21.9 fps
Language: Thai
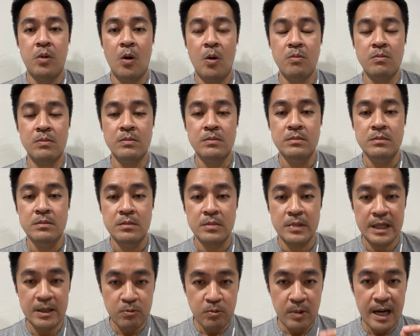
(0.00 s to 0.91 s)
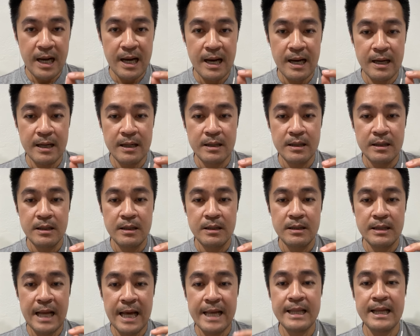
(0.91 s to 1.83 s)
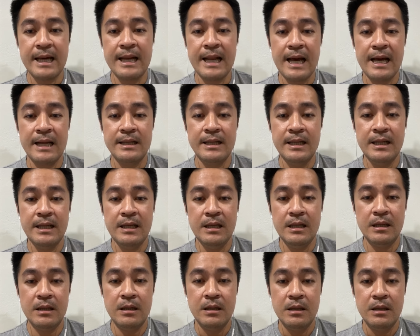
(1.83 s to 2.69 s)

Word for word: ผมคิดว่าในฐานะที่